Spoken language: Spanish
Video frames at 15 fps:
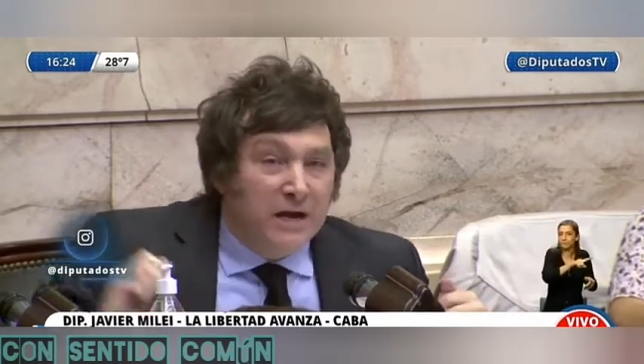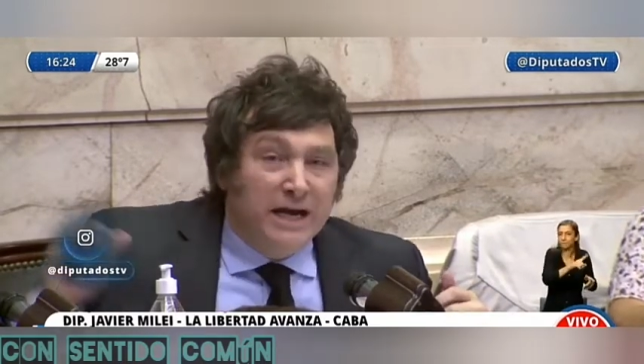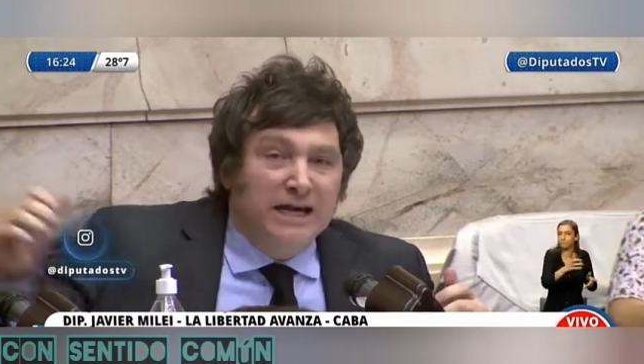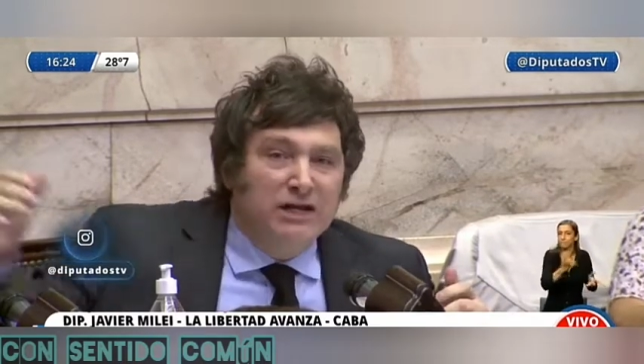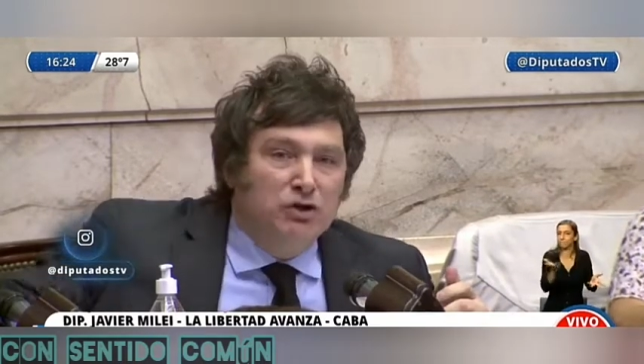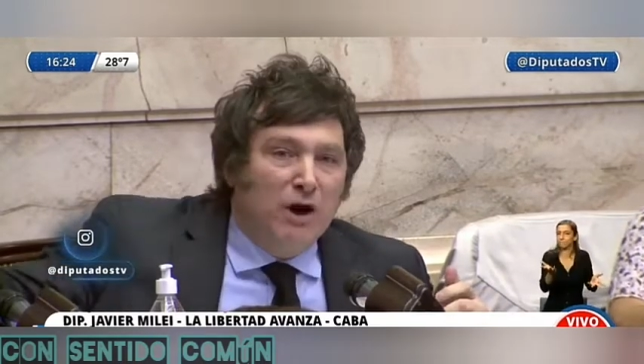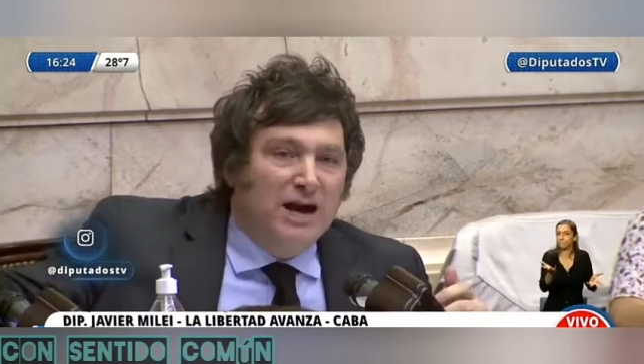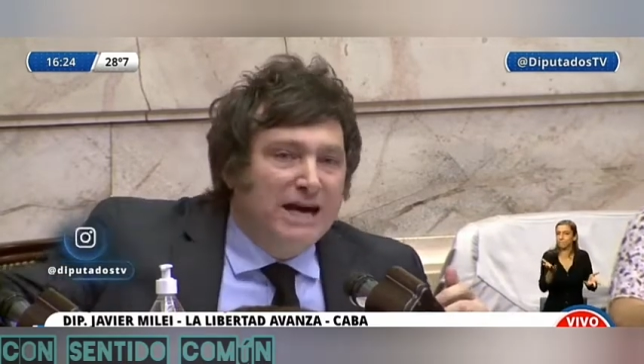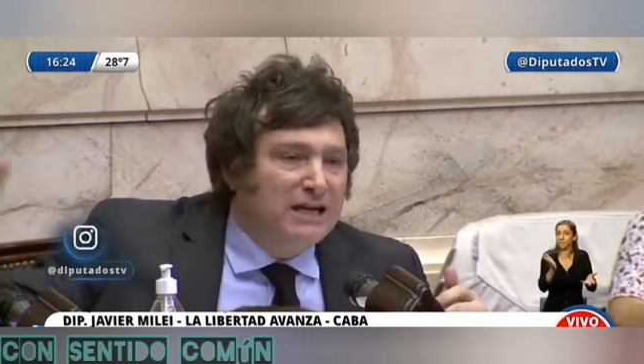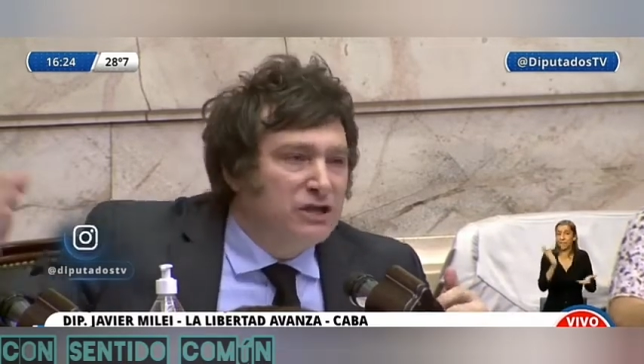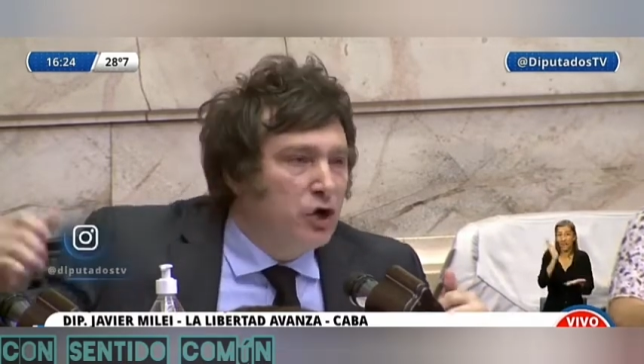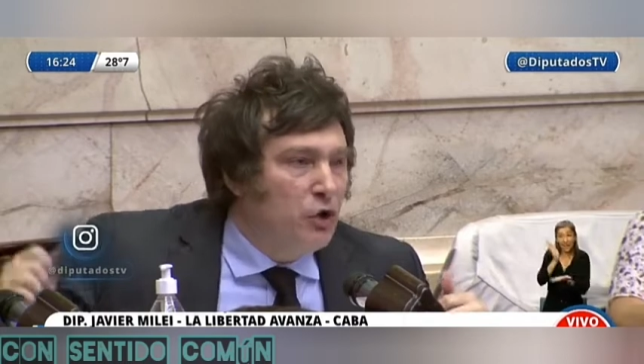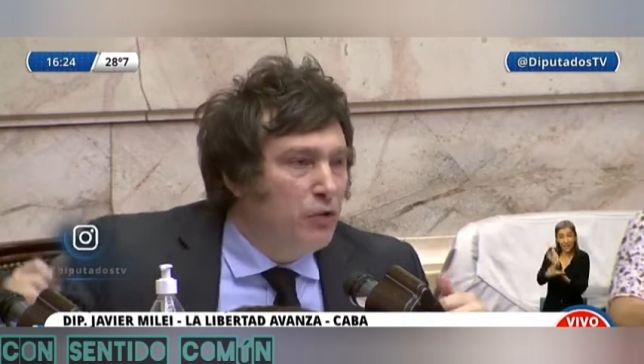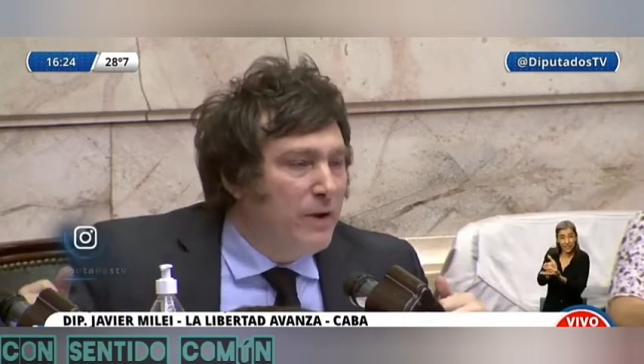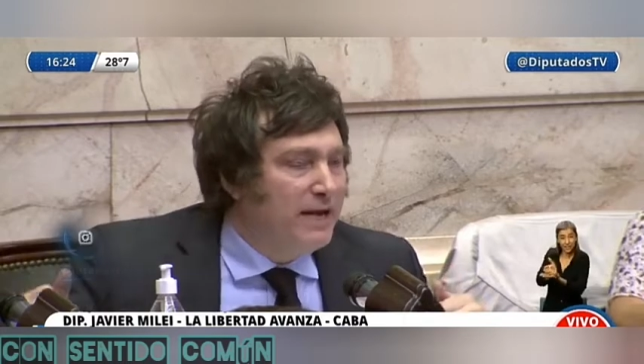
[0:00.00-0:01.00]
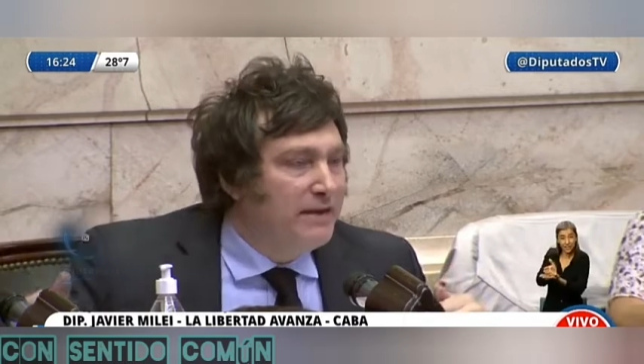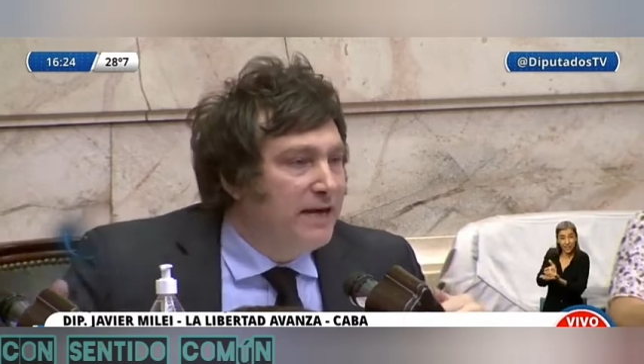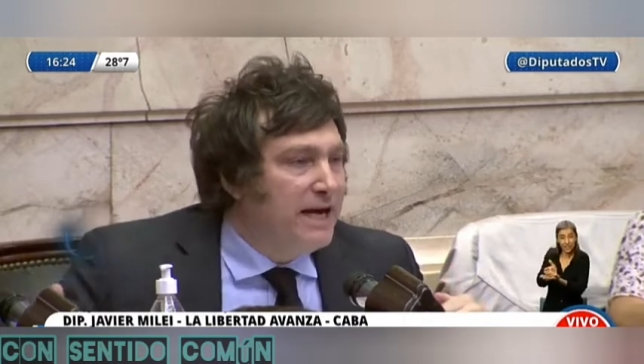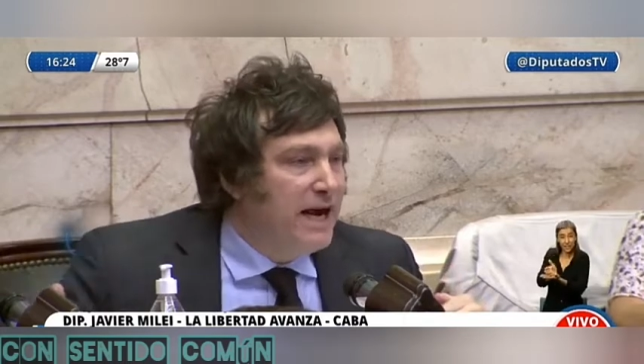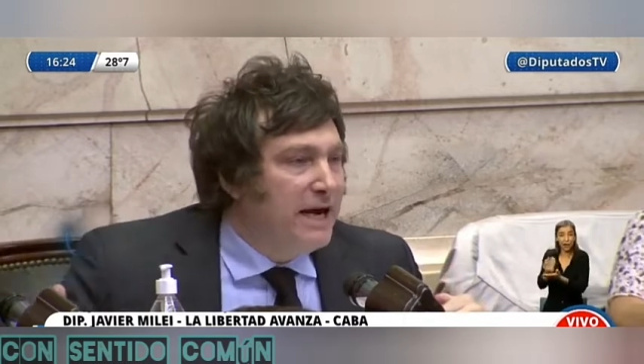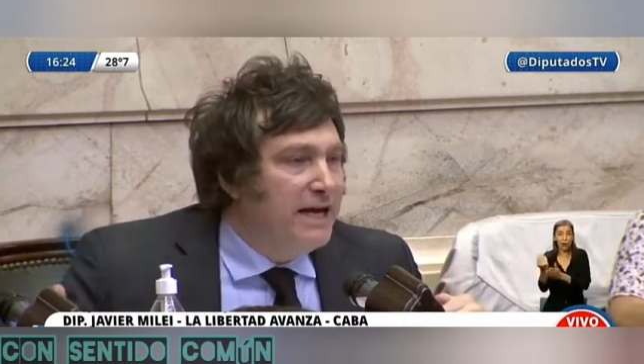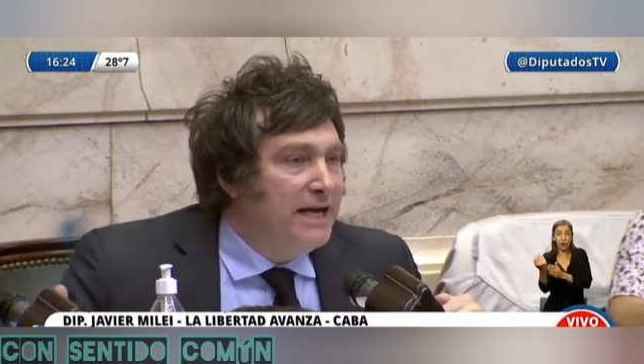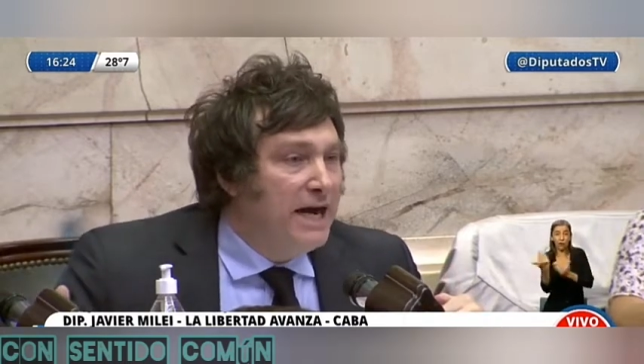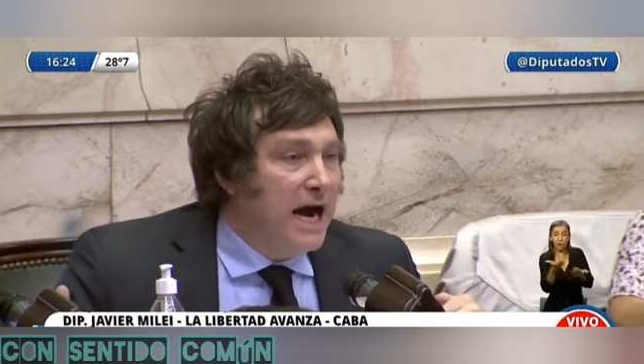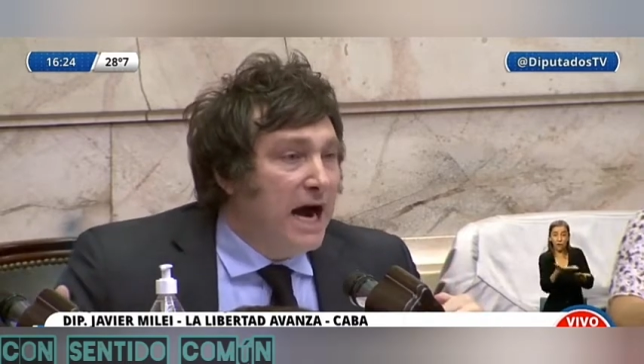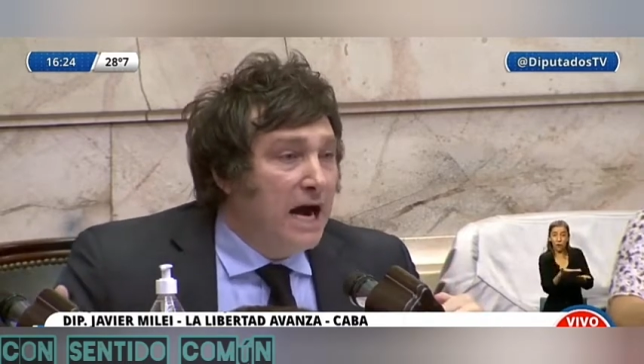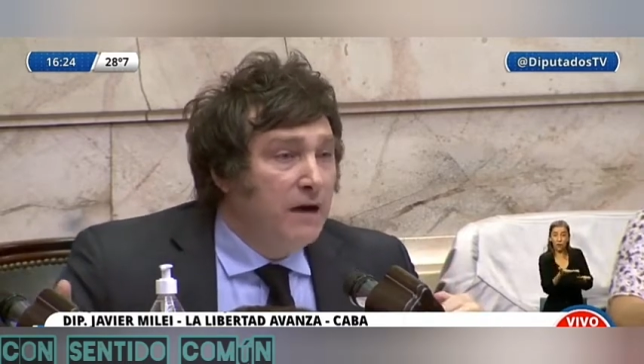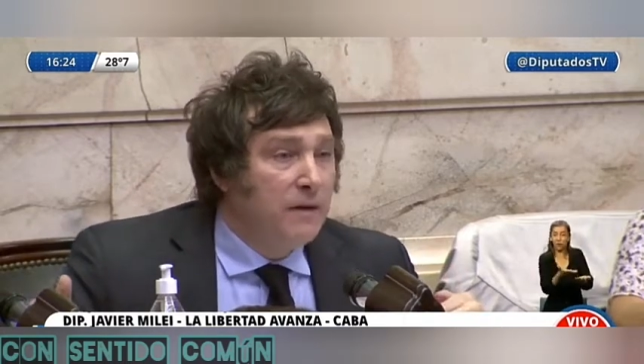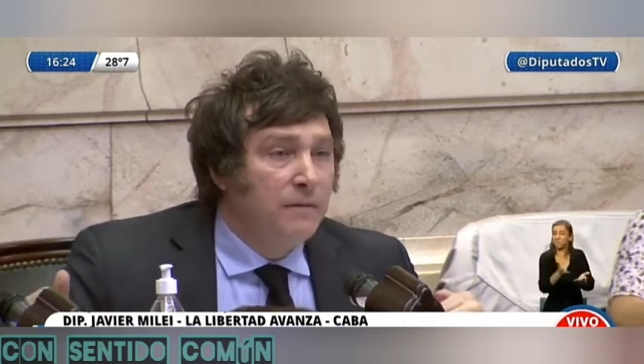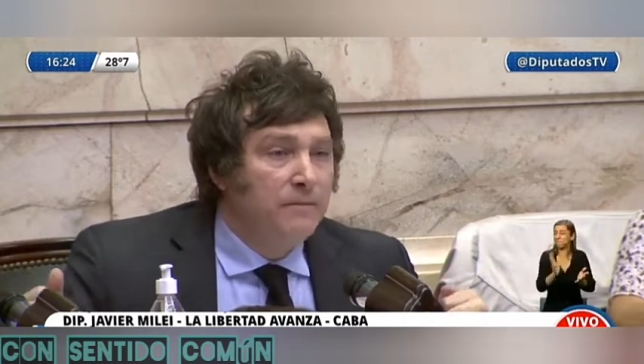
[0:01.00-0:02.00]
¿Eso acaso no es
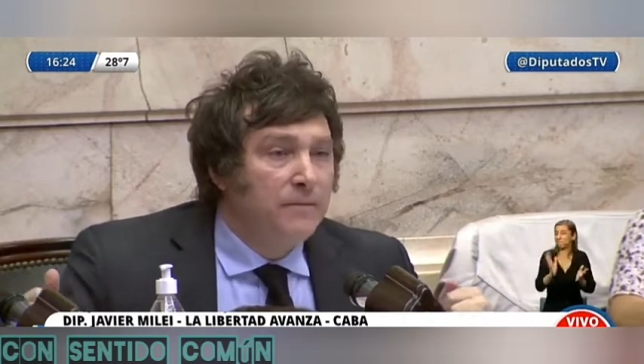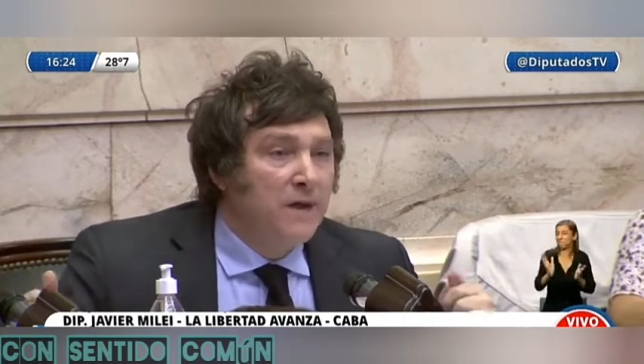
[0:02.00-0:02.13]
tiranía?